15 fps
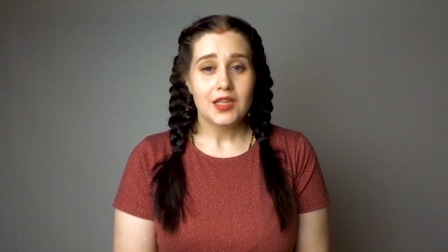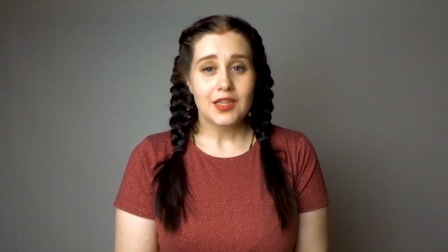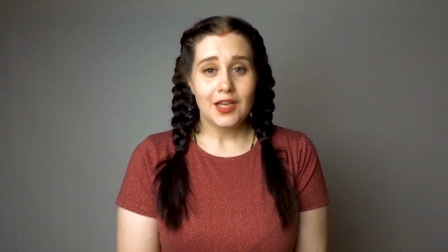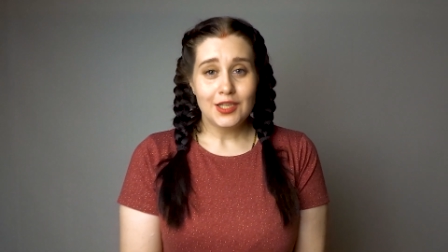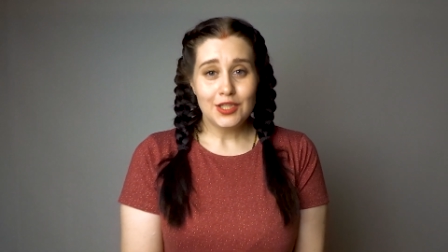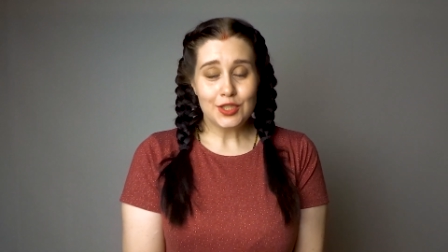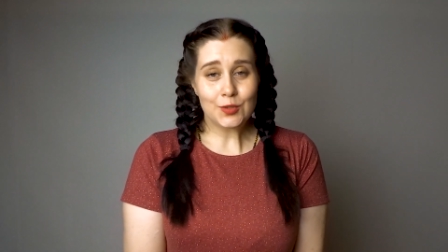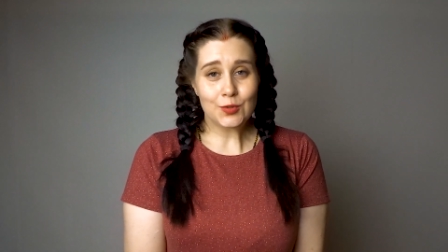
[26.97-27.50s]

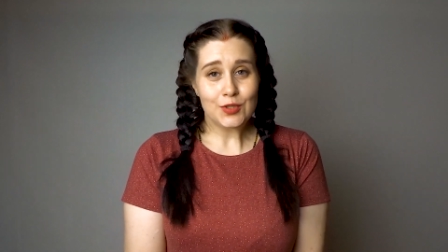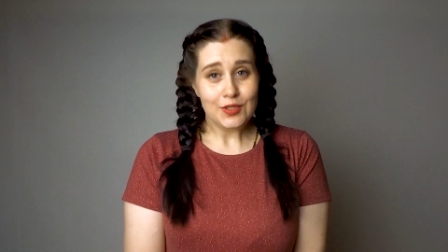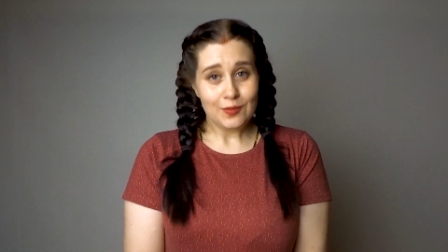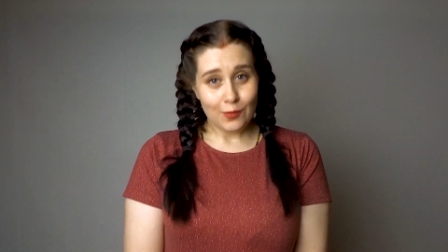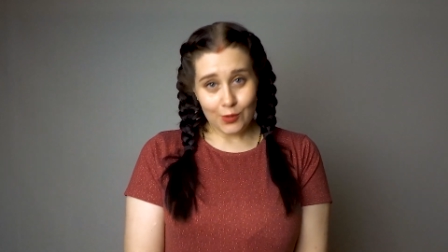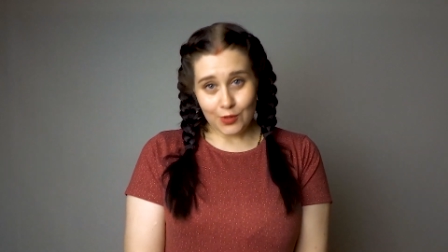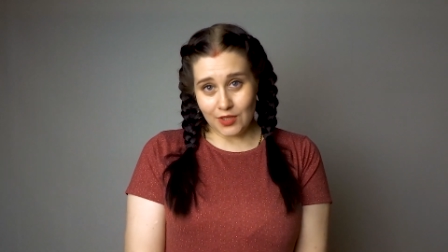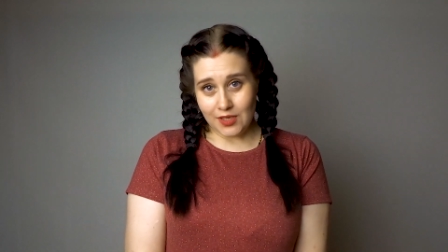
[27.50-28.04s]
так что
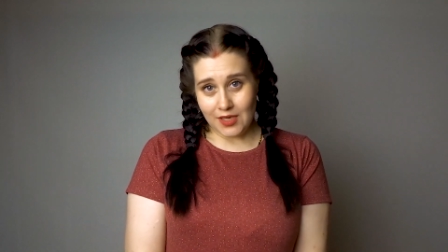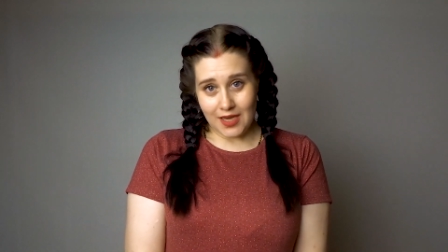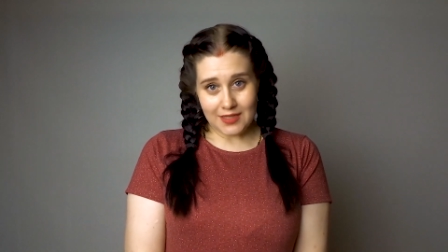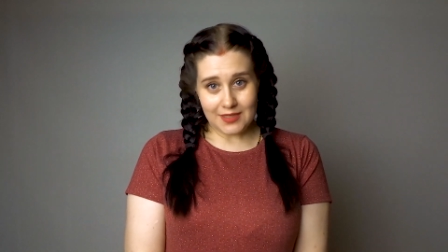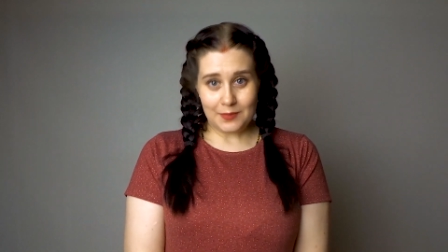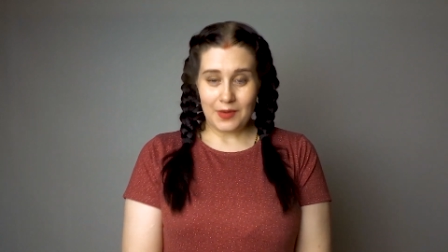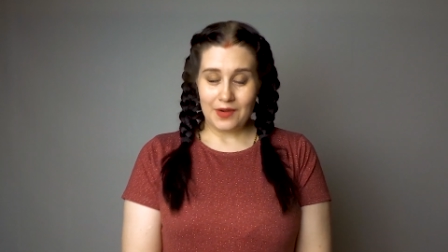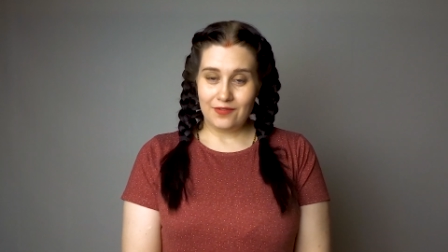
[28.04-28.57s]
сегодня я
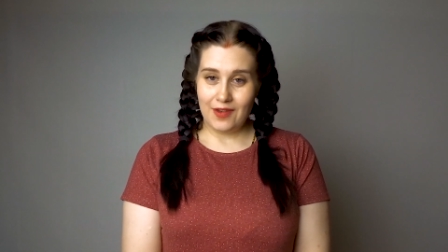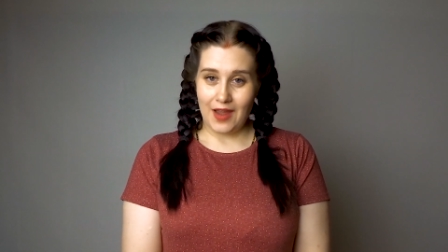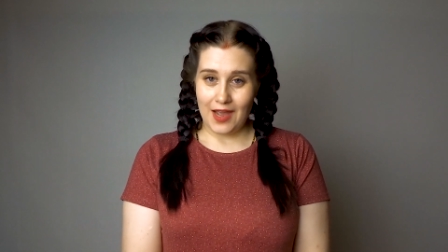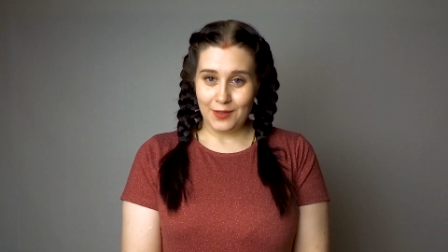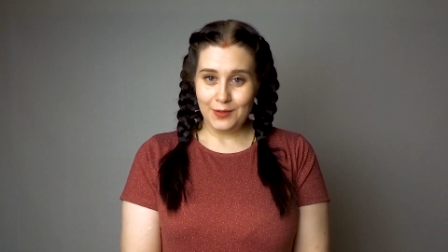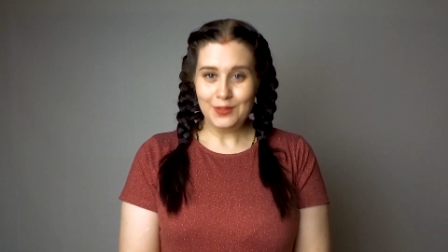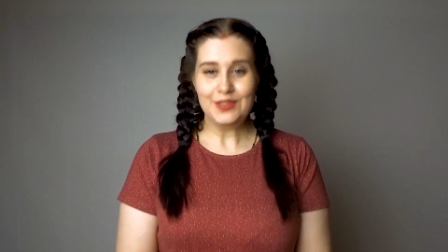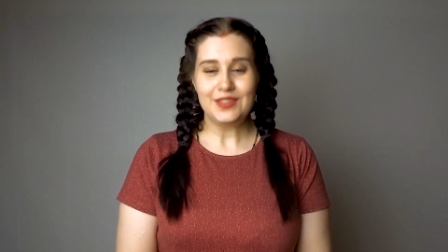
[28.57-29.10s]

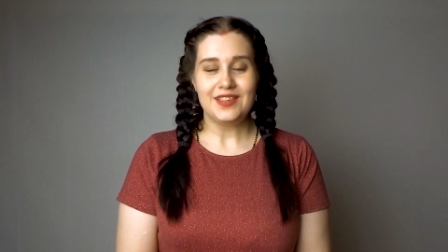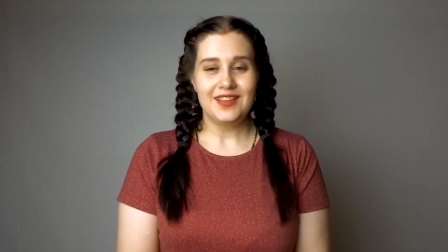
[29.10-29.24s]
исправляюсь